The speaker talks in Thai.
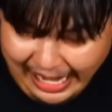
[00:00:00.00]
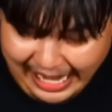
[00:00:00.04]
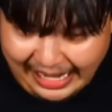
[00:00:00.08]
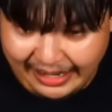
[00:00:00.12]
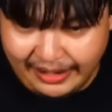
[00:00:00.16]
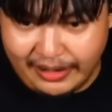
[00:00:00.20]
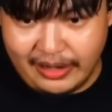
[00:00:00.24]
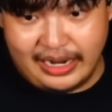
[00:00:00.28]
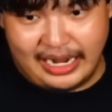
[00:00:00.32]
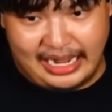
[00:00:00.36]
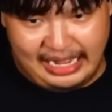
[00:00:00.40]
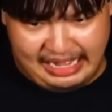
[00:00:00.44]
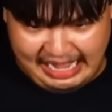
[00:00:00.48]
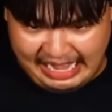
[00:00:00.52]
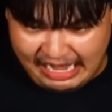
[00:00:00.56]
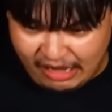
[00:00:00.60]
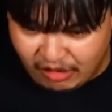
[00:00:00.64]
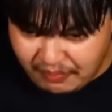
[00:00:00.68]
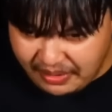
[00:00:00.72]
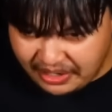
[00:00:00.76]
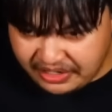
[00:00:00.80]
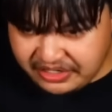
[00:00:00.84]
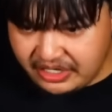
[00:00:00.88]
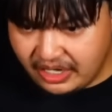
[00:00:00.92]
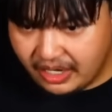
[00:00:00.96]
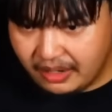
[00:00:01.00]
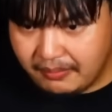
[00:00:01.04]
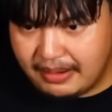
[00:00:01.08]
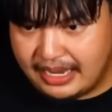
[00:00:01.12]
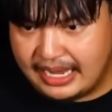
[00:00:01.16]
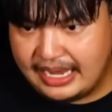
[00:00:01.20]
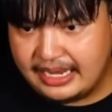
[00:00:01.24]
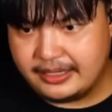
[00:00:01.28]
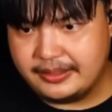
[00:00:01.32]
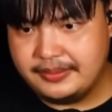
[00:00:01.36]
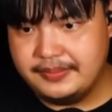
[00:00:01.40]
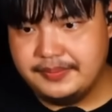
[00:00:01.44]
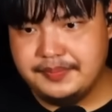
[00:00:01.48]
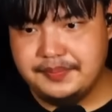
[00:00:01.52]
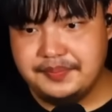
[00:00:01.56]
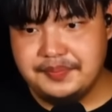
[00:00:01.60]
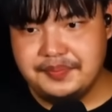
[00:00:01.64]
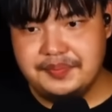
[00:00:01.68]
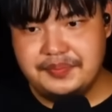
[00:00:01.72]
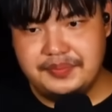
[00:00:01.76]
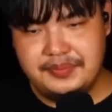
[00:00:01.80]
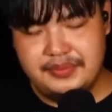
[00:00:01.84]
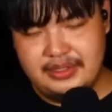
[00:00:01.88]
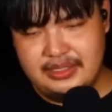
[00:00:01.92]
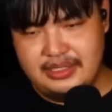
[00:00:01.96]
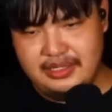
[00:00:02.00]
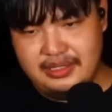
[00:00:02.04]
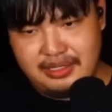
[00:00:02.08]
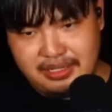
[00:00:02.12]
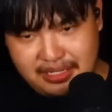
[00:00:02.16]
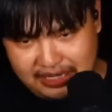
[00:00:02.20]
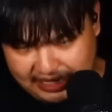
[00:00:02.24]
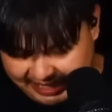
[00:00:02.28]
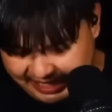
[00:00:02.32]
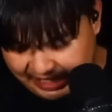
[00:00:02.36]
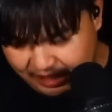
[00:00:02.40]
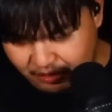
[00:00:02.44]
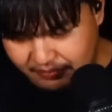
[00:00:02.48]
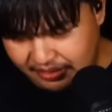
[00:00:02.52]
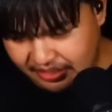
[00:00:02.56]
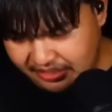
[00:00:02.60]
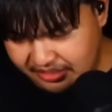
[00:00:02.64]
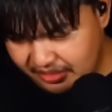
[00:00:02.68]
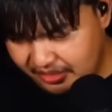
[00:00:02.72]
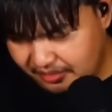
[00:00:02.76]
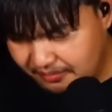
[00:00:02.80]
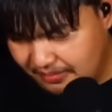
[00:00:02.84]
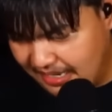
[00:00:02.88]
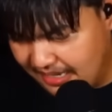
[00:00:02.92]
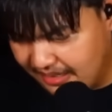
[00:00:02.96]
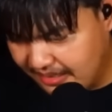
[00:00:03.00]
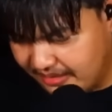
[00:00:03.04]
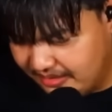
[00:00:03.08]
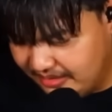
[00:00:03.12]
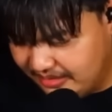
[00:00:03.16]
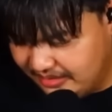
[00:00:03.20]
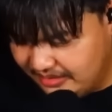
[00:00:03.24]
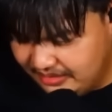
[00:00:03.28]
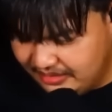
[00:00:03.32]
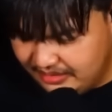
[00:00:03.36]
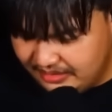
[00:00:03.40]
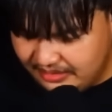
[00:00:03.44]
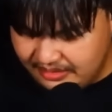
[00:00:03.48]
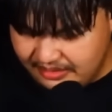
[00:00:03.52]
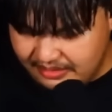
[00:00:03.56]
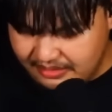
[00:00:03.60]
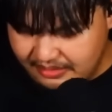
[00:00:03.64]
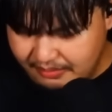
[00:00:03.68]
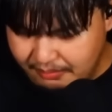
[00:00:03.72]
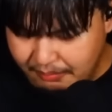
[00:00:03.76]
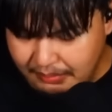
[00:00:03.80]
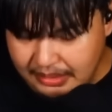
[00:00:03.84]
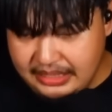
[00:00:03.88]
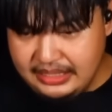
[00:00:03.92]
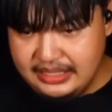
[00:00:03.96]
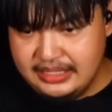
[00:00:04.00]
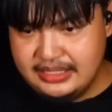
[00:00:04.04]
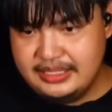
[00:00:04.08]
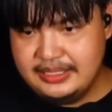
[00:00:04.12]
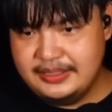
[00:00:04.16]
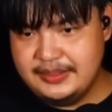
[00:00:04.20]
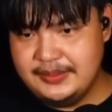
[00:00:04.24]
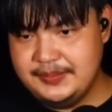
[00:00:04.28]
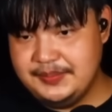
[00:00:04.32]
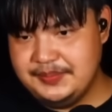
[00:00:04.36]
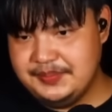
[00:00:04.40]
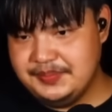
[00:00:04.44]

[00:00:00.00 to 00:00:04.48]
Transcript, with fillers: วางข้าวแม่งเยอะมาก ข้าวแม่งเยอะมาก มือ